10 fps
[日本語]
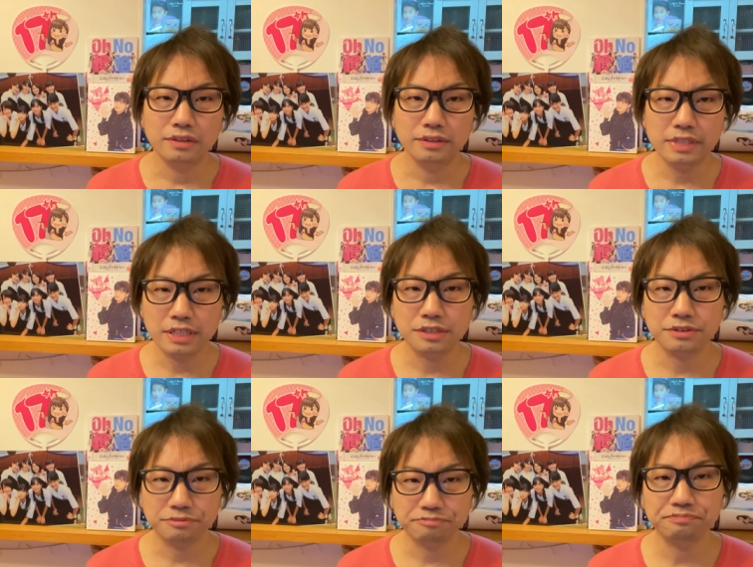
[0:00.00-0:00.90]
ね。
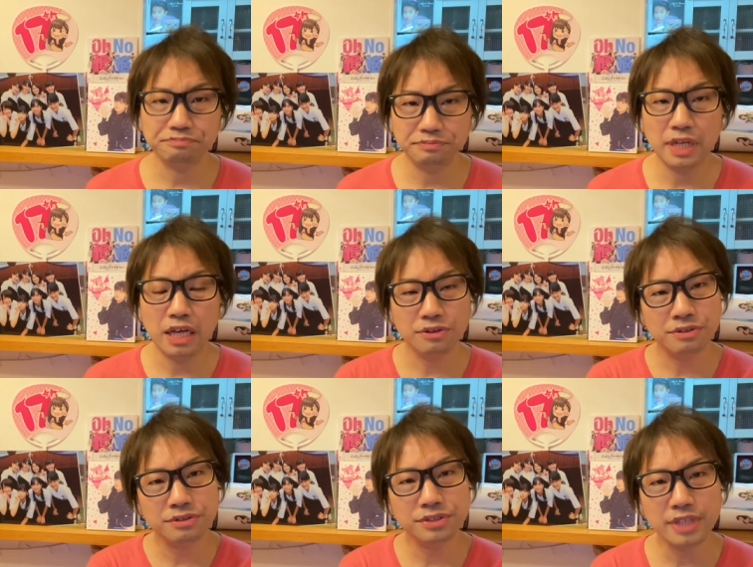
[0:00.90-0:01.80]
ああい
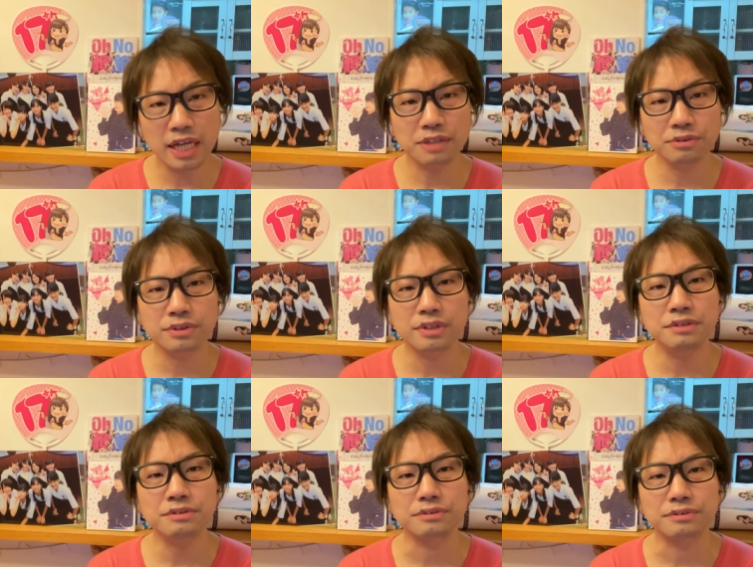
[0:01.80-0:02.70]
うスタートってい
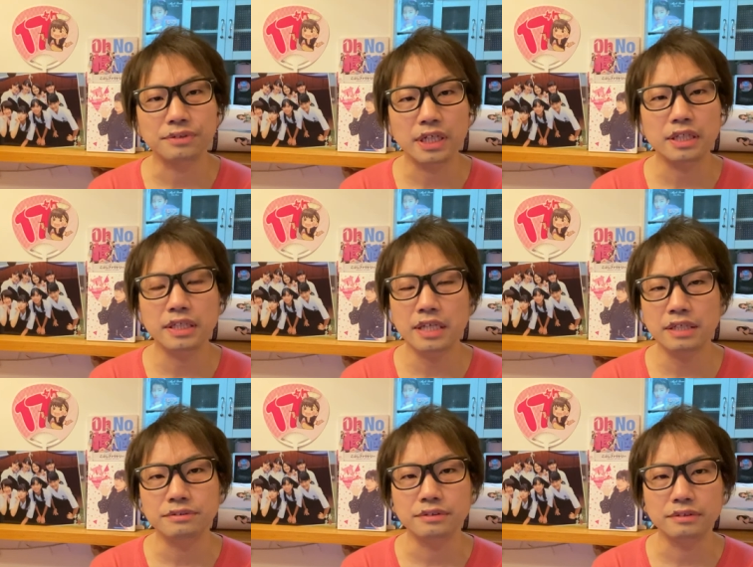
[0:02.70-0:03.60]
うのが切れ
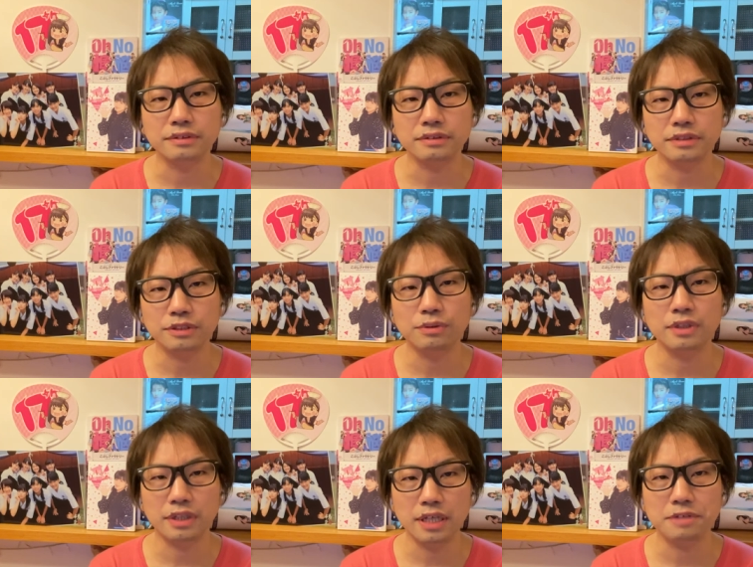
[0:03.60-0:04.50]
る人っ
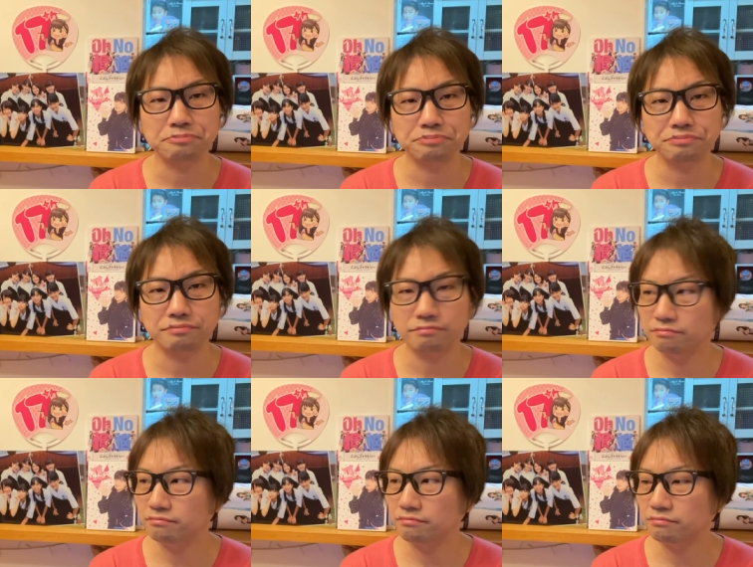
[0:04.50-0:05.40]
て
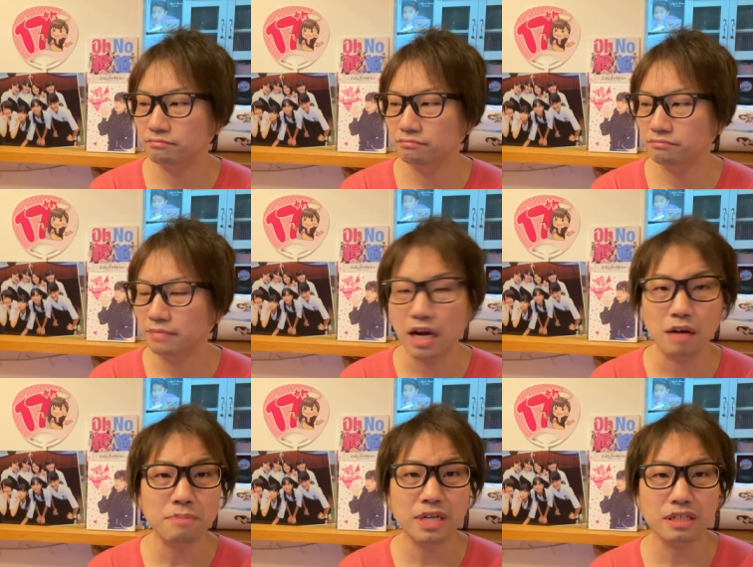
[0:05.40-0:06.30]
まああ
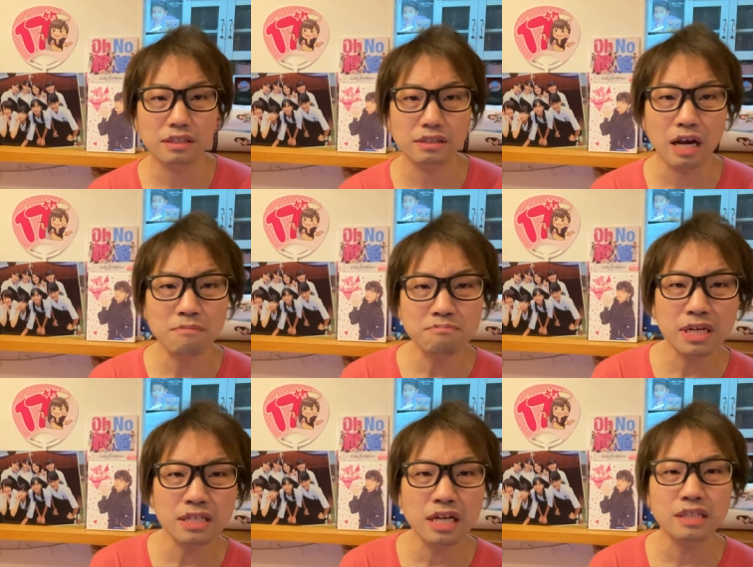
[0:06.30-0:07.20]
んまりあんま
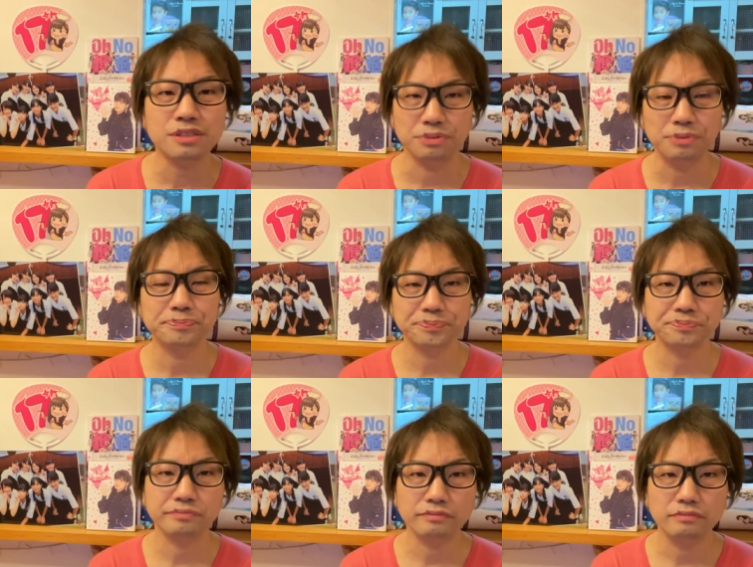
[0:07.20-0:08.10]
りいないですよ。
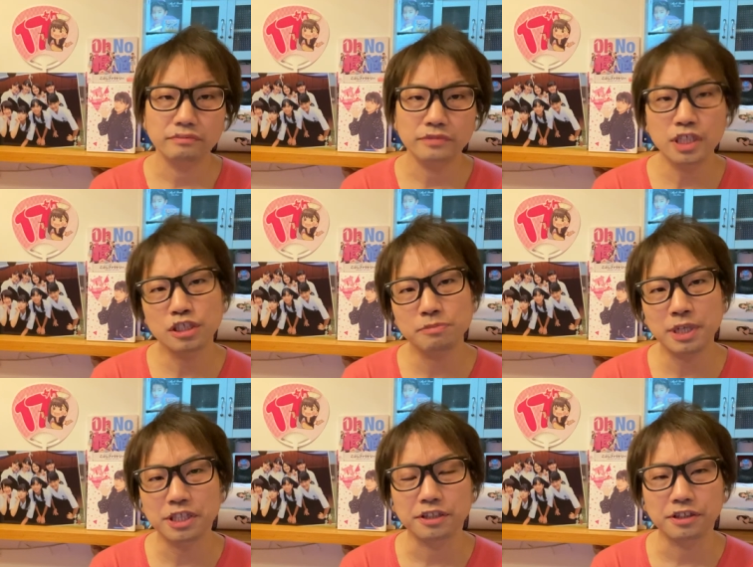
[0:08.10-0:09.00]
じゃあ
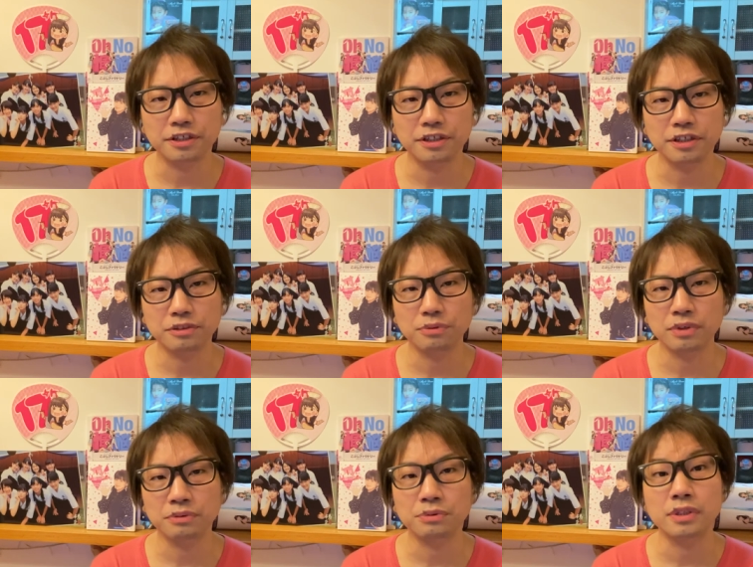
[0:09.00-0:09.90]
椿だったら誰だったの
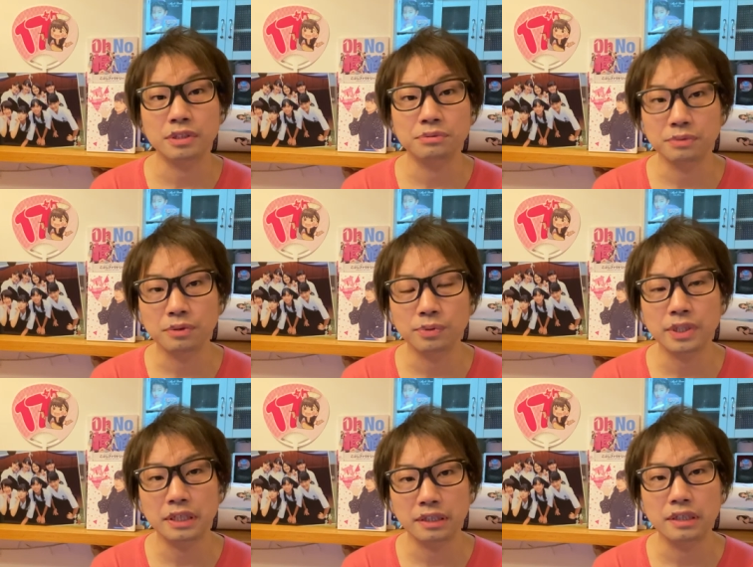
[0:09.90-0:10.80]
かとかっていうので
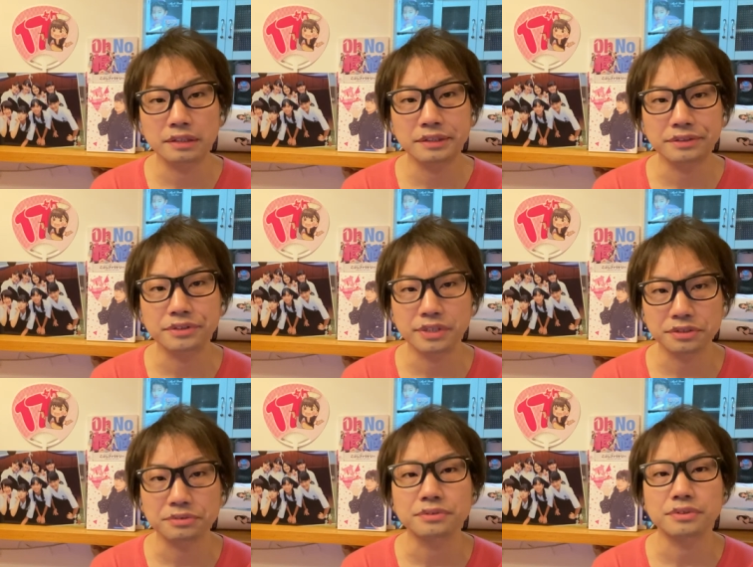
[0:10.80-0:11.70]
答えが出てる気が
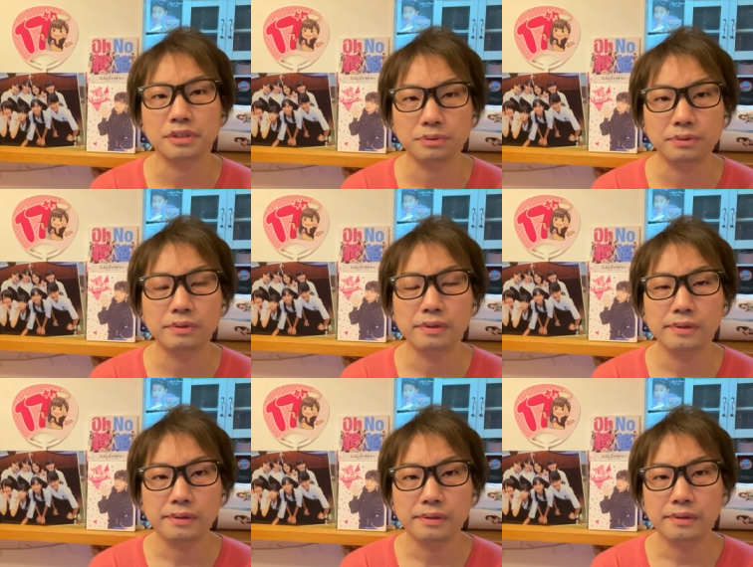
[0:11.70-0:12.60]
するんですけど、
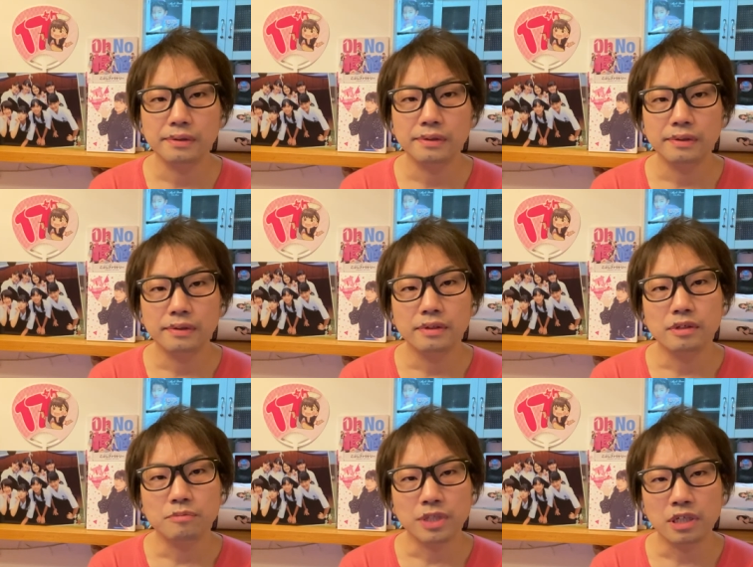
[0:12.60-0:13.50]

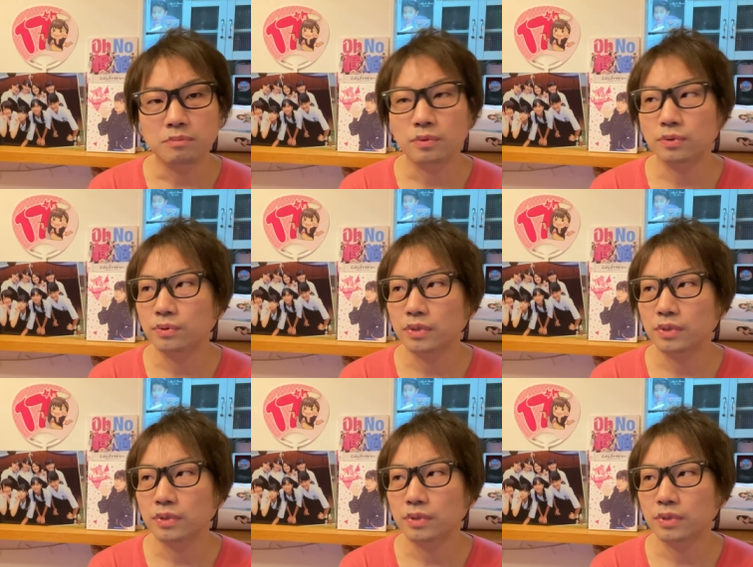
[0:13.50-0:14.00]
宮本